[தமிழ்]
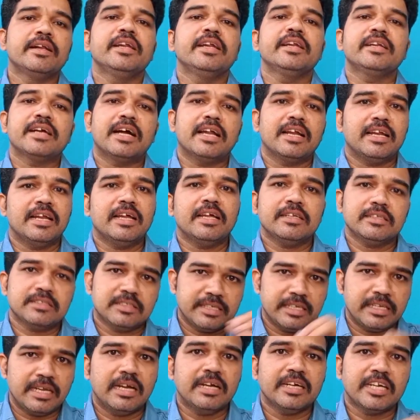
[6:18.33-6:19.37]
கிரெடிட் கார்டில்
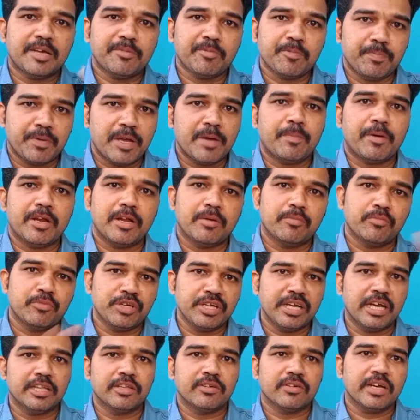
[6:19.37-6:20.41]
சரியான டைம் பே பண்ண
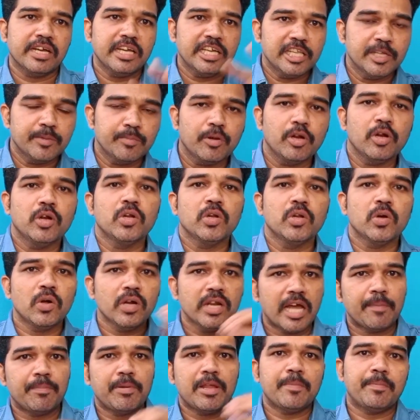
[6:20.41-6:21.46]
முடியாதவங்க இது போல்
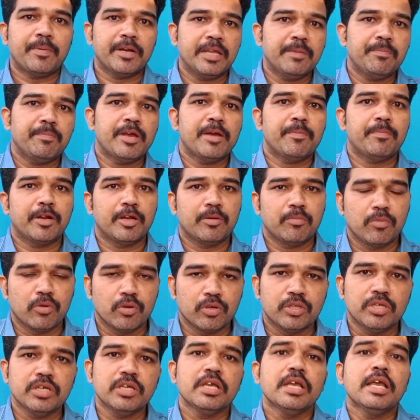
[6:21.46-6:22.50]
லோன் அப்ளை பண்ணி பே
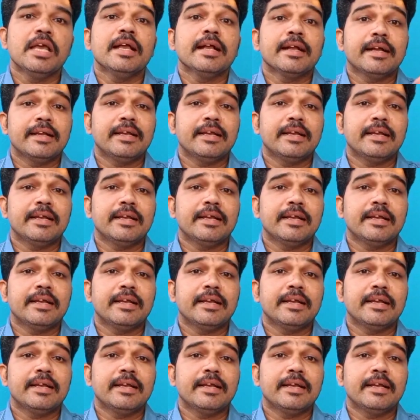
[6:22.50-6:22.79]
பண்ணும்பொழுது